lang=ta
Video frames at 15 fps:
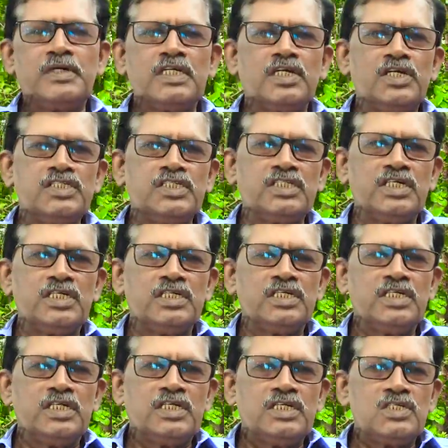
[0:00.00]
அதிகமான கட்சிகள்
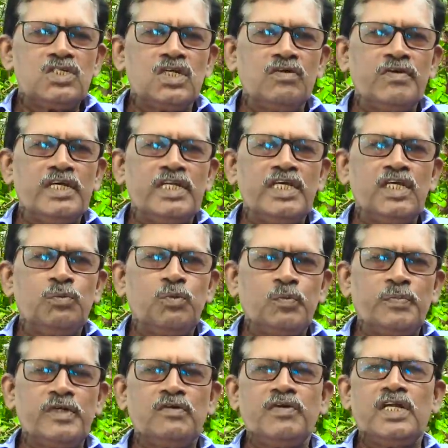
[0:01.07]
சேவையிலே
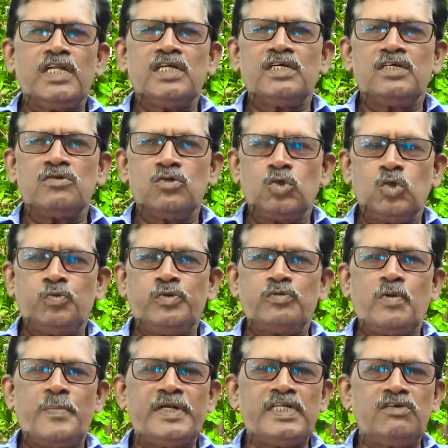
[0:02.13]
முப்பது வருட
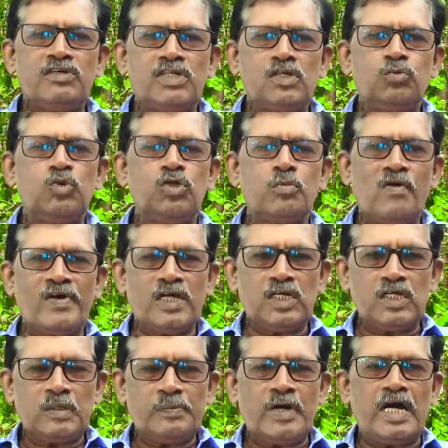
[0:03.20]
உறுப்புரிமை பெற்றவருக்கு முன்னுரிமை
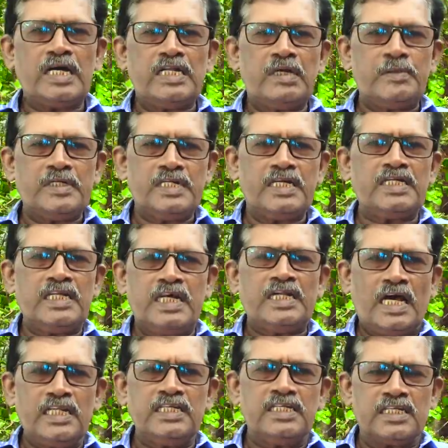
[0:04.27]
வழங்குகிற பாங்கெல்லாம் இருக்கிறத
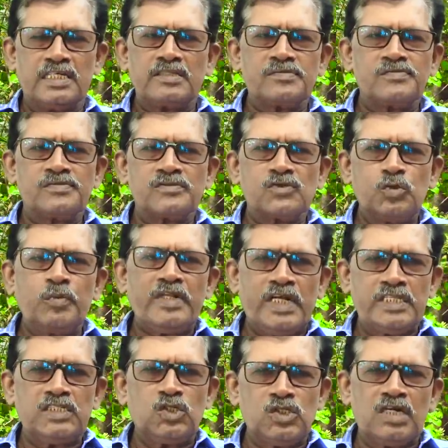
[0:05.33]
நான் அறிகிறேன்
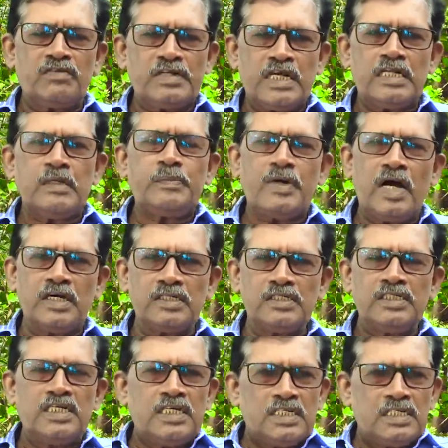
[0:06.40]
உண்மையில் அது ஒரு தவறான
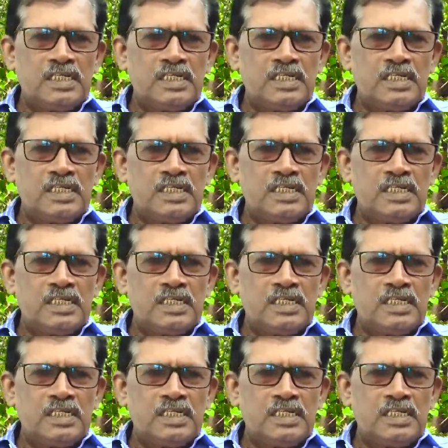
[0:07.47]
பாங்கு